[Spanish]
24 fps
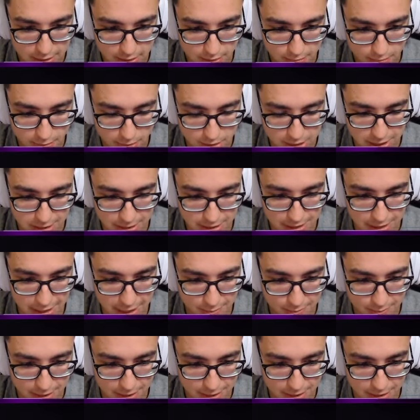Vamos a intentar
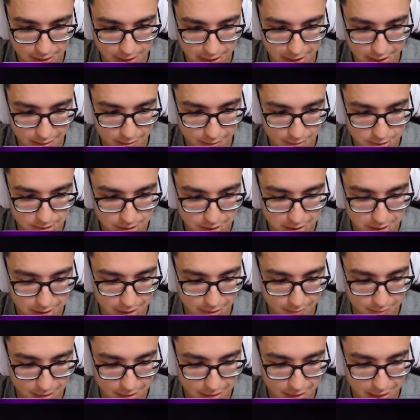mantenerla, vamos a intentar
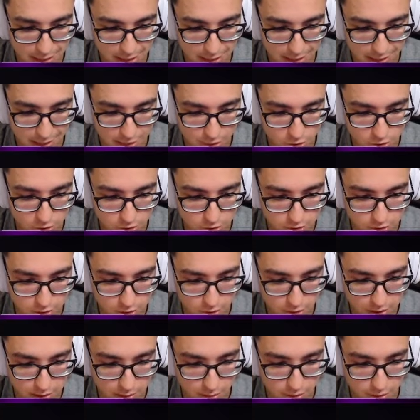mantenerla He dado otro tiro,
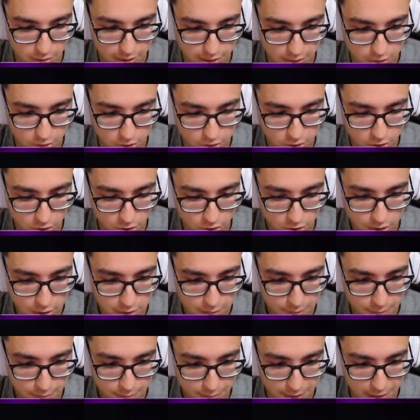acabo de dar otro
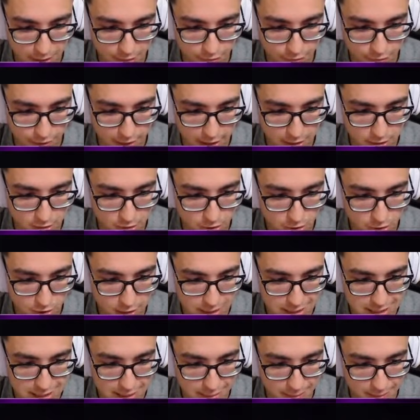Perfecto,
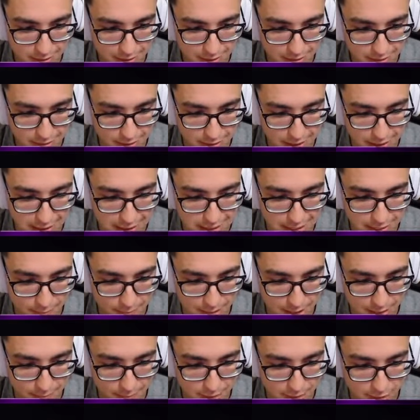esa Mandy, esa
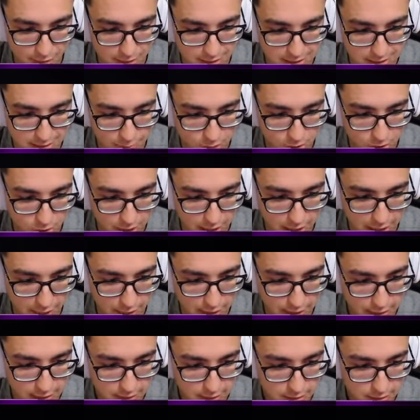Meg, perdón, está muy
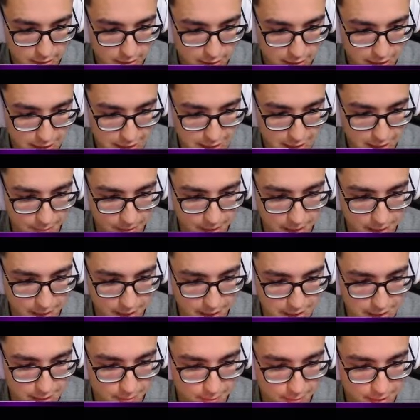tocada Esa Meg,
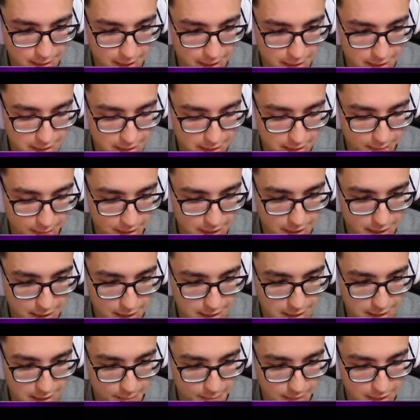esa Meg, esa Meg,
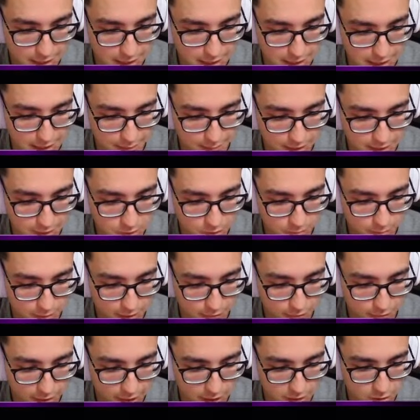esa Meg, la mato,
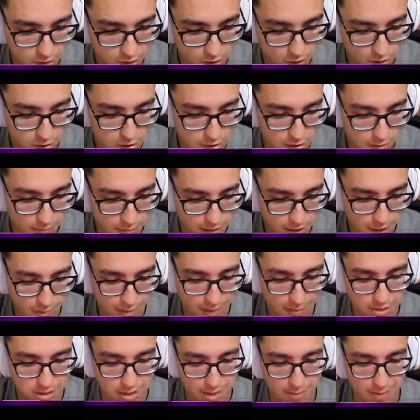perfecto Pero
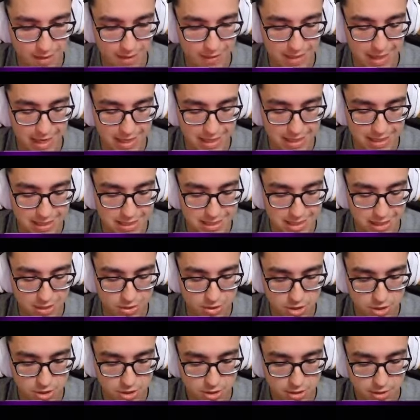vamos a perder aquí,
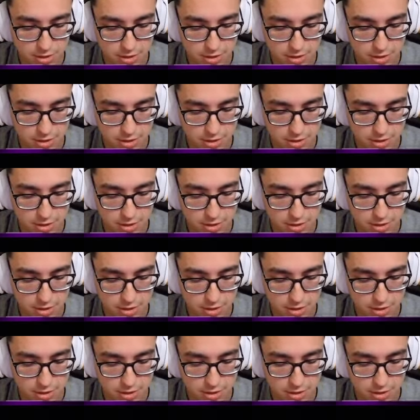chicos